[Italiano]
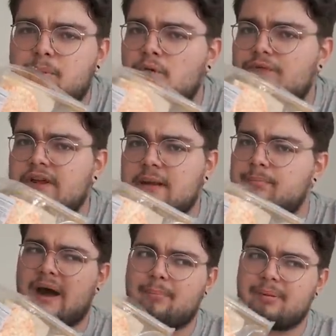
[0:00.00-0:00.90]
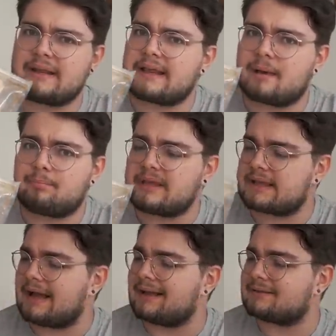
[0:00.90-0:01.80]
polvere paprika
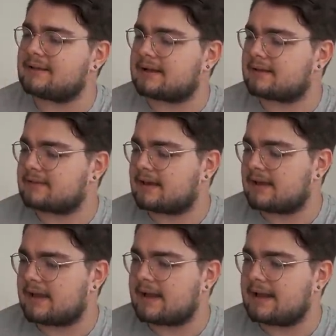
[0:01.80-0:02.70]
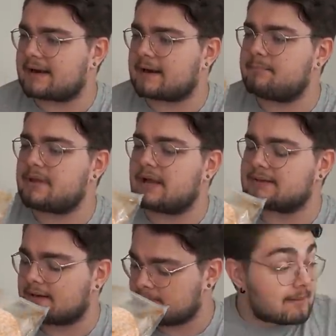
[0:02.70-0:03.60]
piccante, anche se è all'arrabbiata.